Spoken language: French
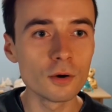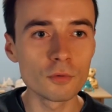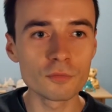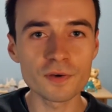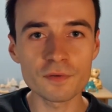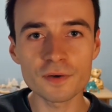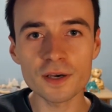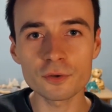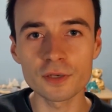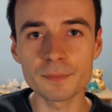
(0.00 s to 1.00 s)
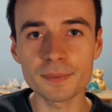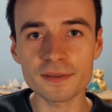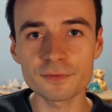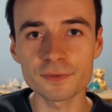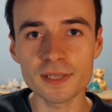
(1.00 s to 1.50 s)
on va voir que les
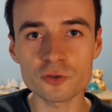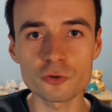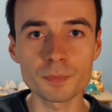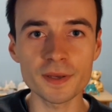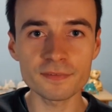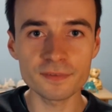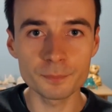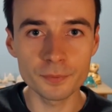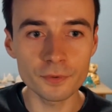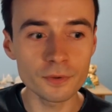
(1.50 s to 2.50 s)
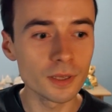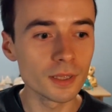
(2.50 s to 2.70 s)
personnages principaux